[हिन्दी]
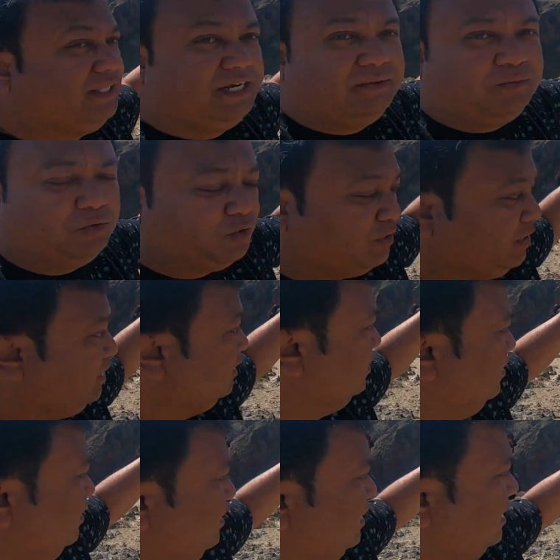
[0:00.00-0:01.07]
की तरफ और
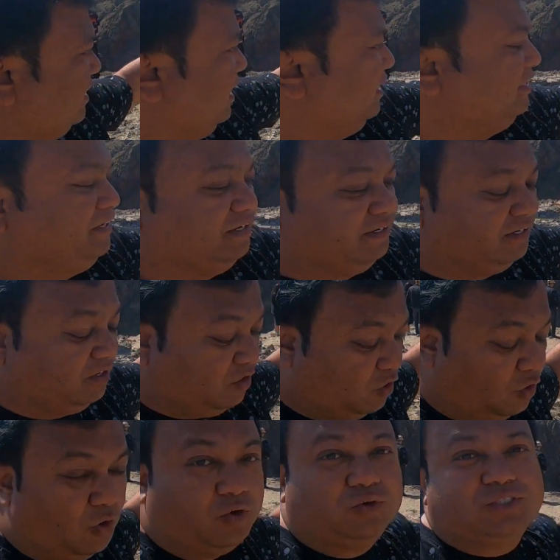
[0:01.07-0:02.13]
ये कैनियन
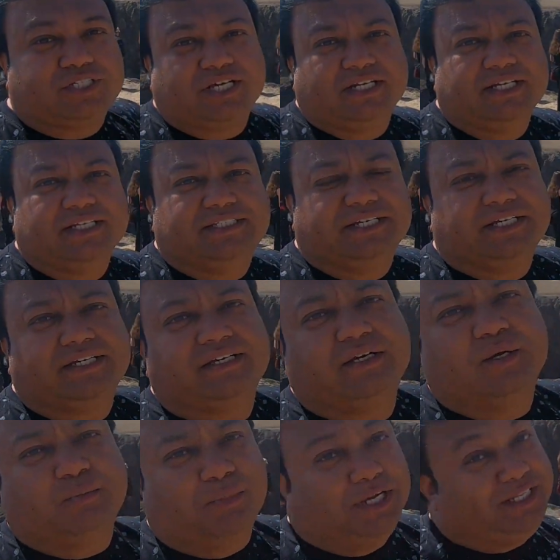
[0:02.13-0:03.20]
और उसके नीचे
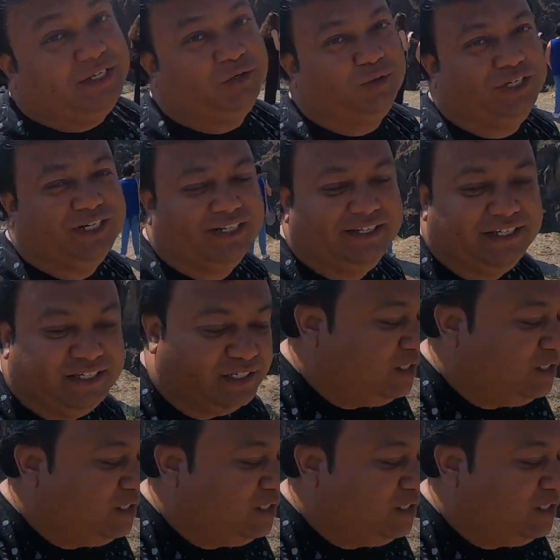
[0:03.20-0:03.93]
बहती हुई नदी